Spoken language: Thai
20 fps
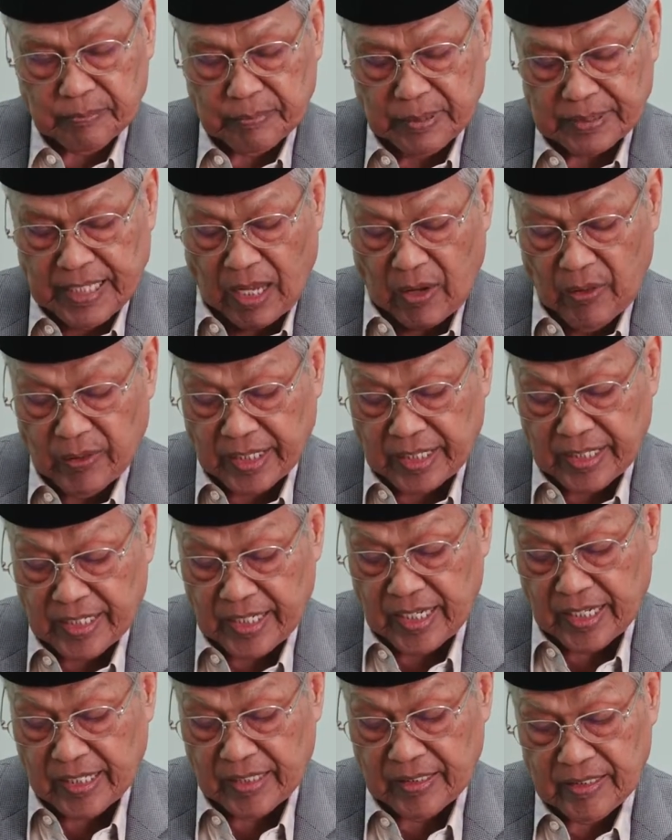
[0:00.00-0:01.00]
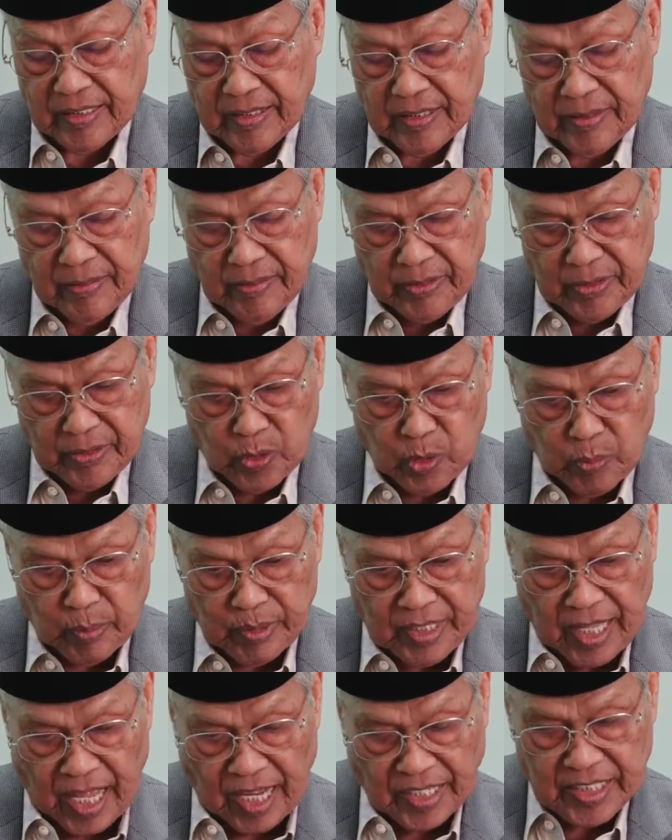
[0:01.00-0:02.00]
พระเจ้าของฉันนั้นน่ะอยู่บ
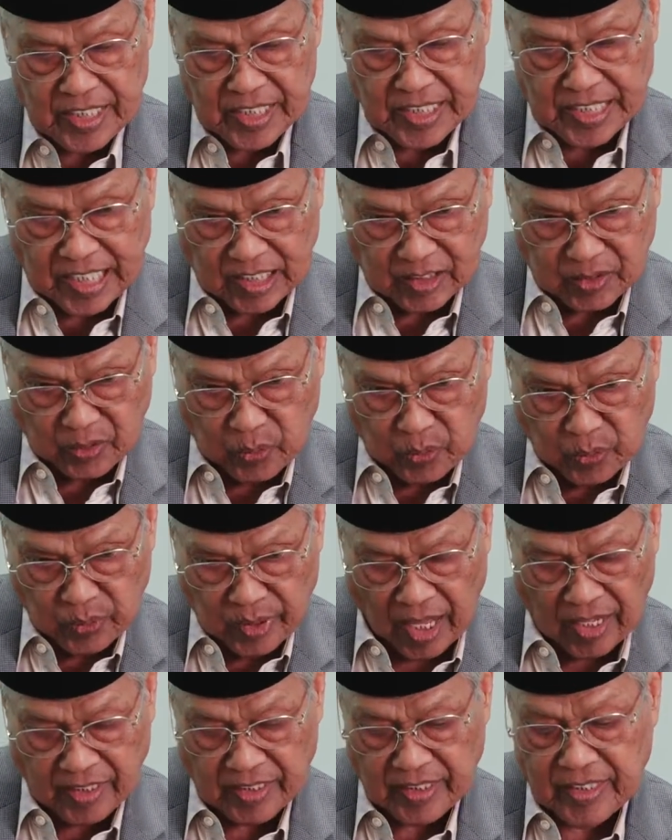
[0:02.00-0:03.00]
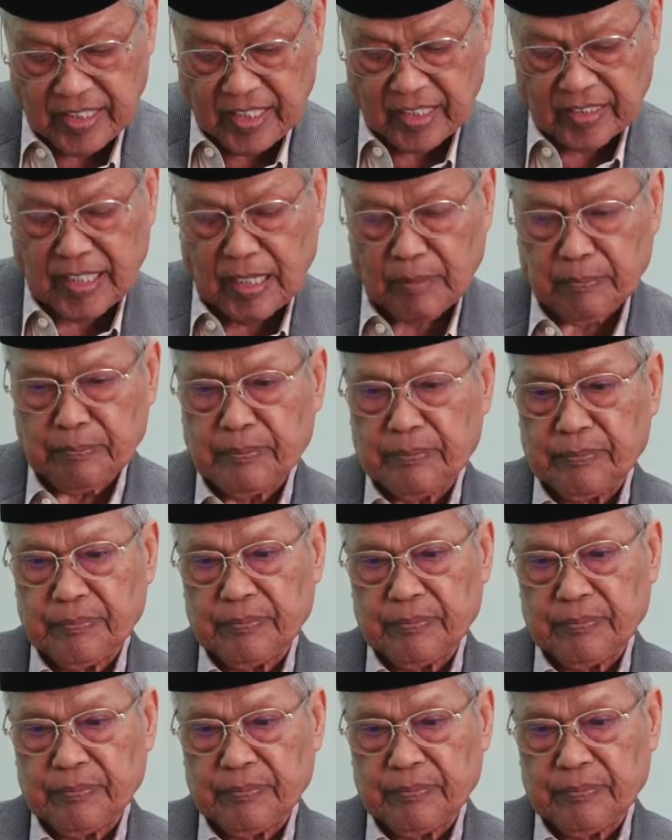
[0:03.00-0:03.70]
นทางที่เที่ยงตรงทางที่เที่ยงธรรม